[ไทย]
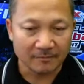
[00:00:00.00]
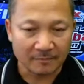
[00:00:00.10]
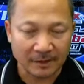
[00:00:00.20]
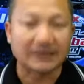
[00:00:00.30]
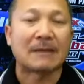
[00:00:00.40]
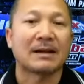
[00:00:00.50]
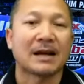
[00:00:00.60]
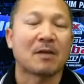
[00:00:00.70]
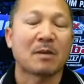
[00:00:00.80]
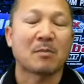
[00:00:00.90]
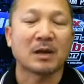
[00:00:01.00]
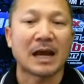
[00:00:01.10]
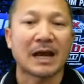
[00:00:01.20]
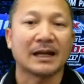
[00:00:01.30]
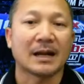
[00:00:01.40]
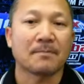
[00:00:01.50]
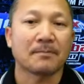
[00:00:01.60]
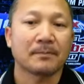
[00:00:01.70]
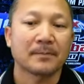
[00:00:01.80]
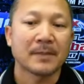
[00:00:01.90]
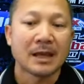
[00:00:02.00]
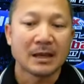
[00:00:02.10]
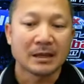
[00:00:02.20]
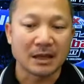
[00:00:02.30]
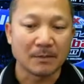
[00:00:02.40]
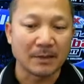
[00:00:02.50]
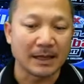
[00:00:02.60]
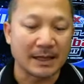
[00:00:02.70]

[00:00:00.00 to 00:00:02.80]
ติดตามรายการแม็กมวยไทยนะครับจะมี